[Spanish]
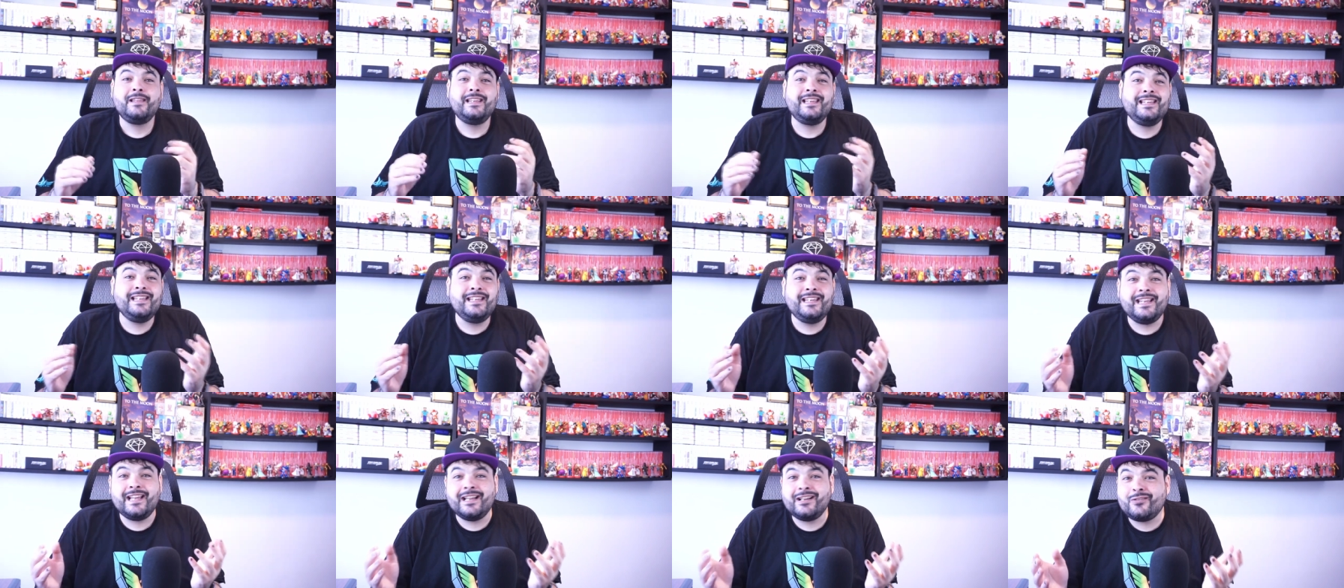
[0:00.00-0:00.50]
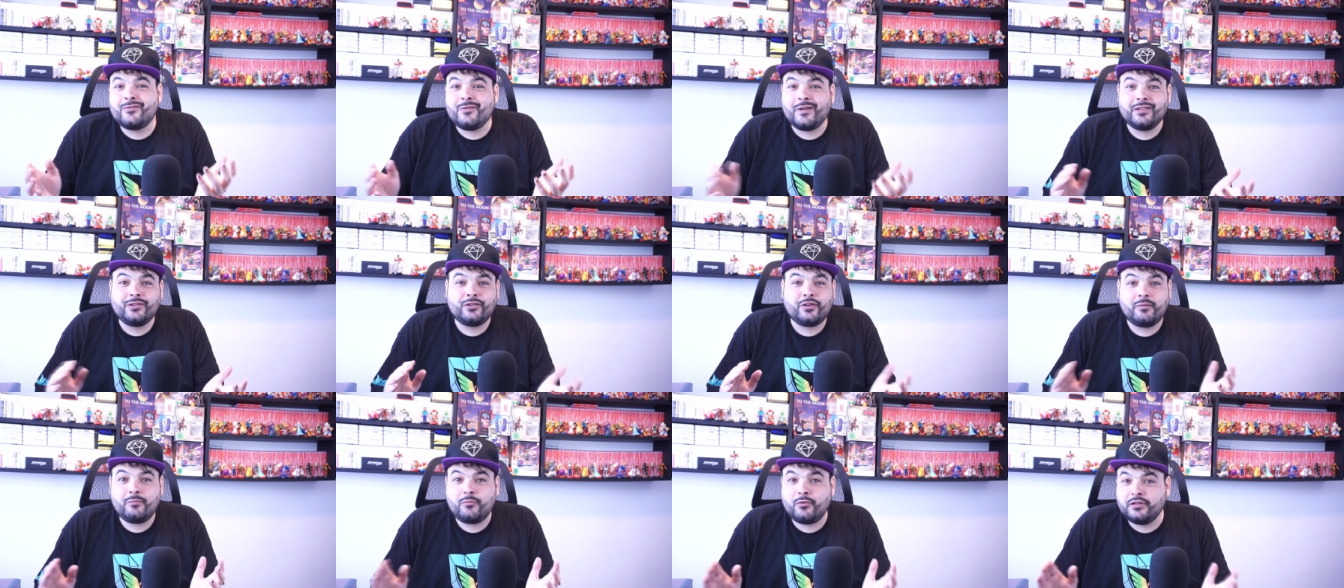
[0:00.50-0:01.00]
Y en
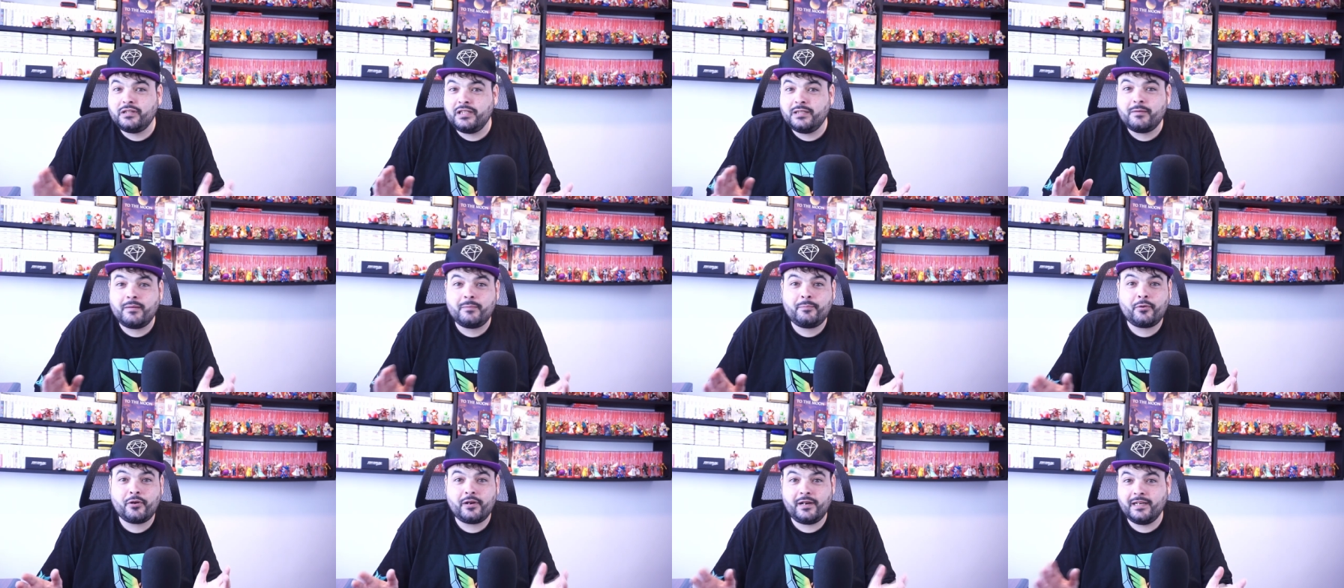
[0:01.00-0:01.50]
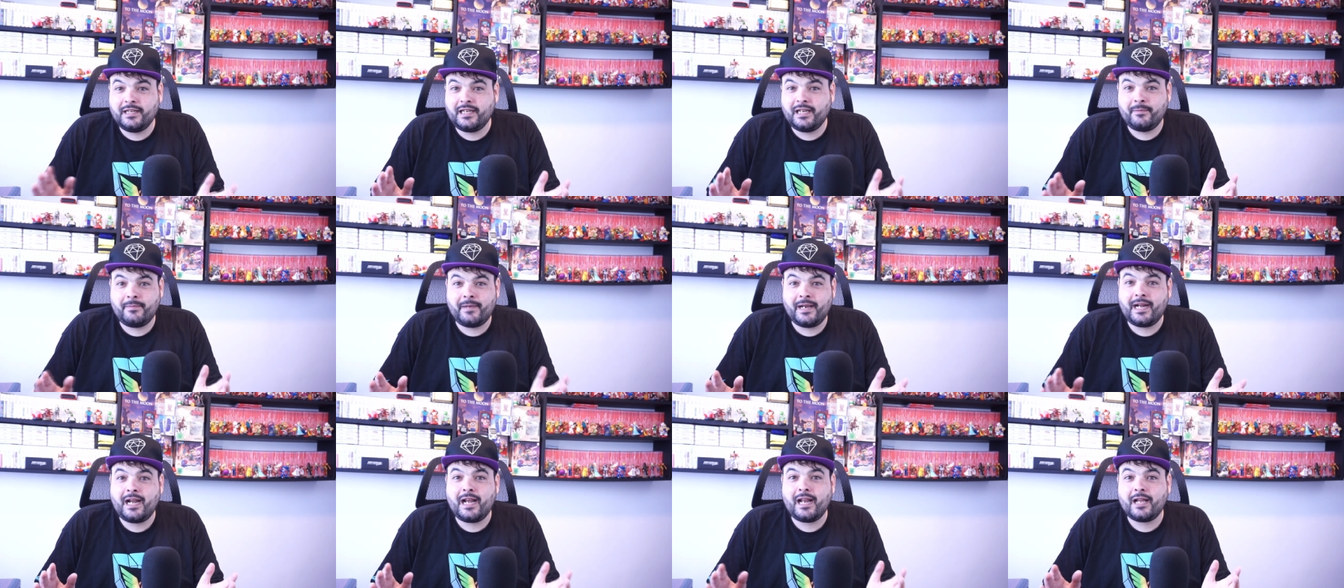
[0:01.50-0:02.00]
cuanto al motivo por el que
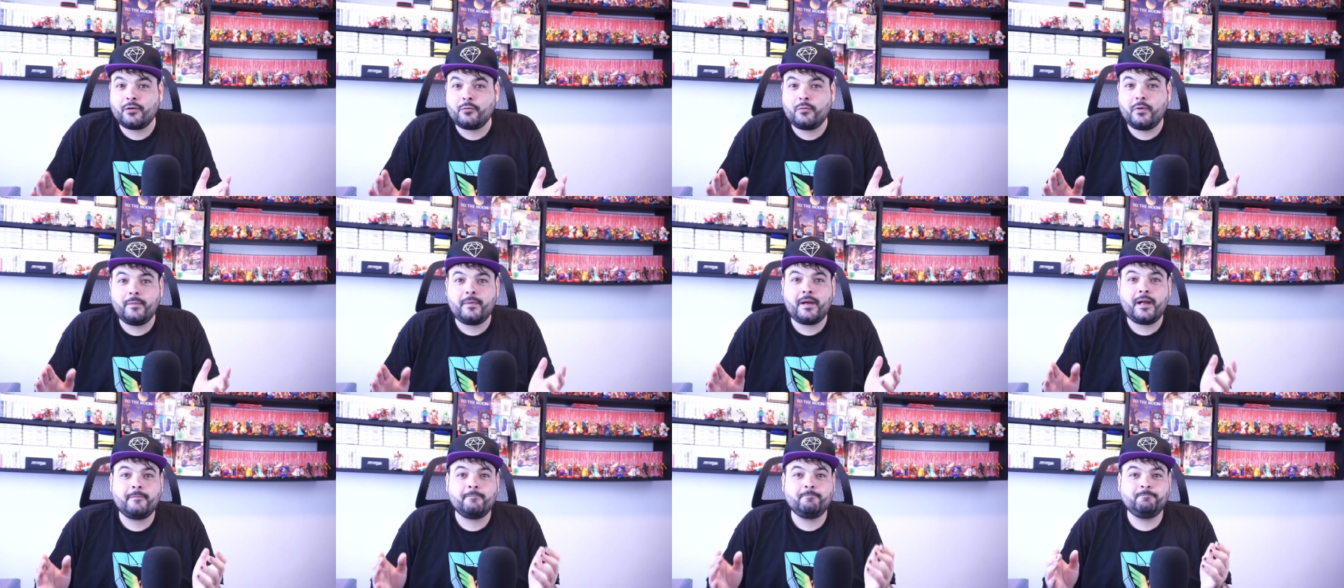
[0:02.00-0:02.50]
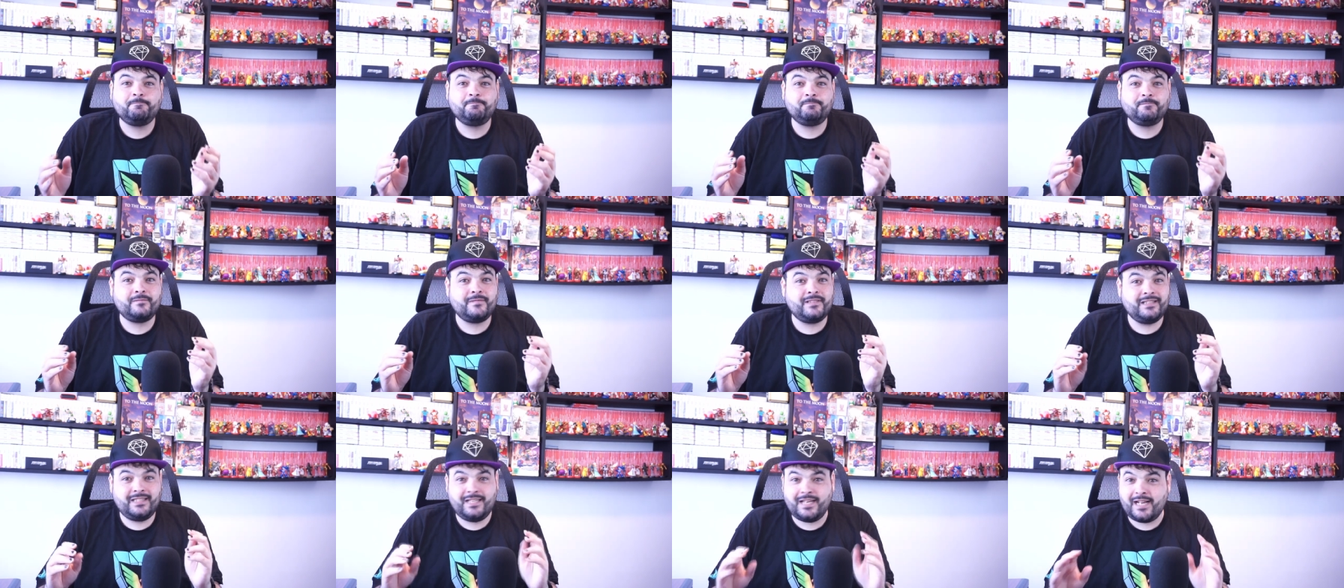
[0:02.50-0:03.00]
van a la cueva,
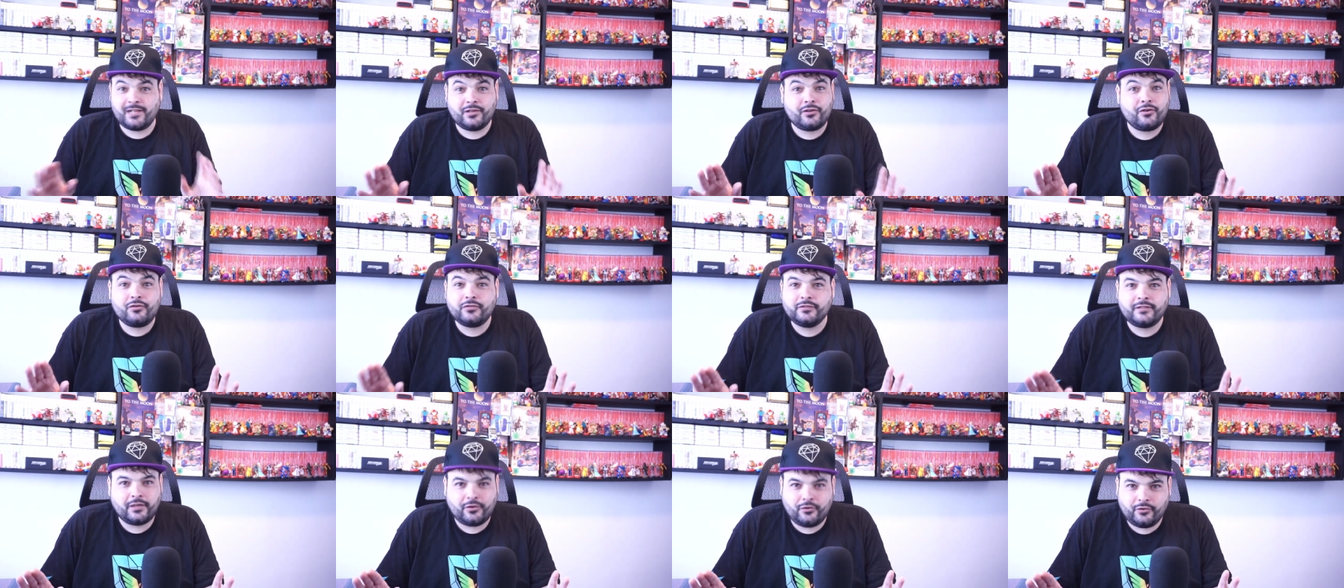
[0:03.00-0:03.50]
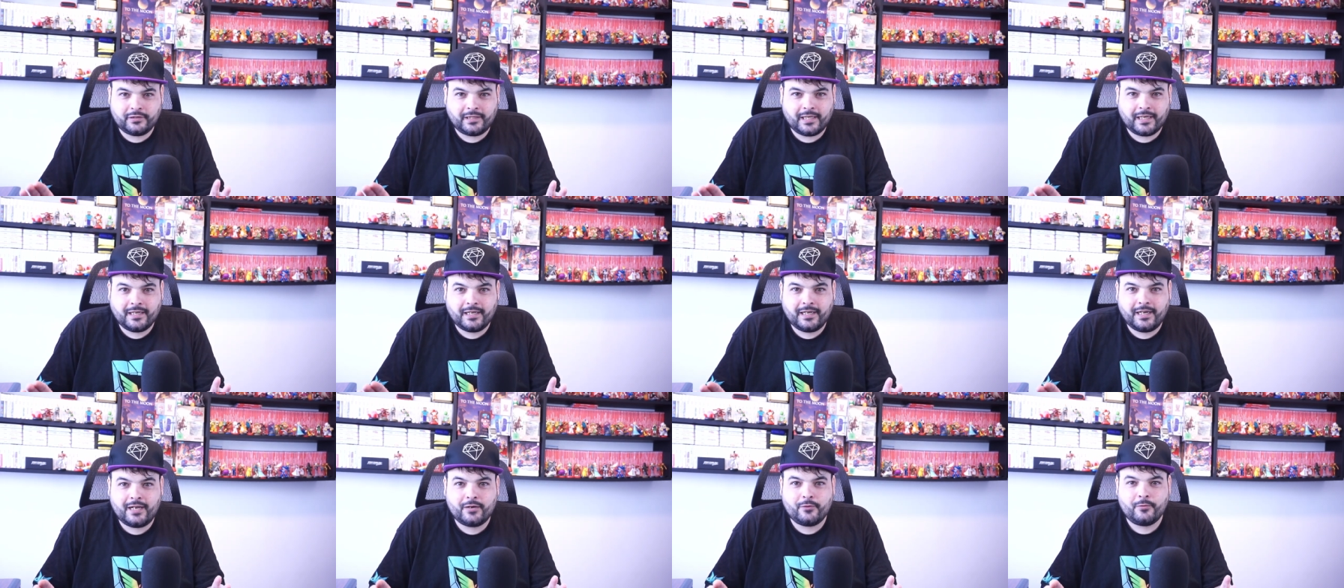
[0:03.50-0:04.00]
ya no lo tengo
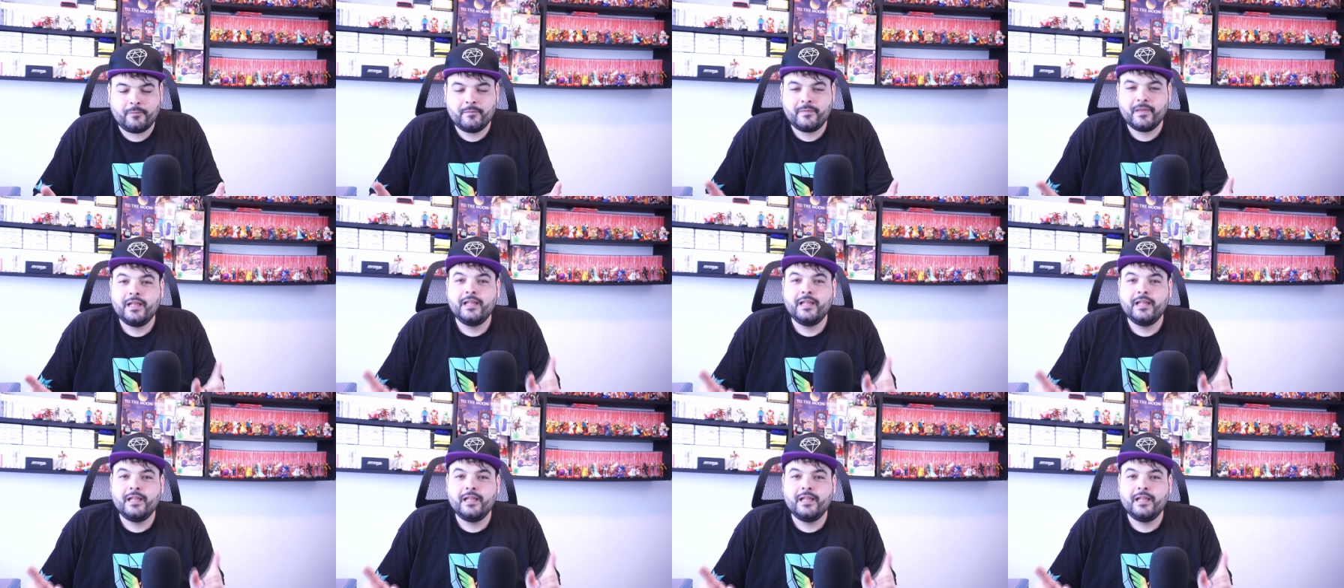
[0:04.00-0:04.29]
tan claro.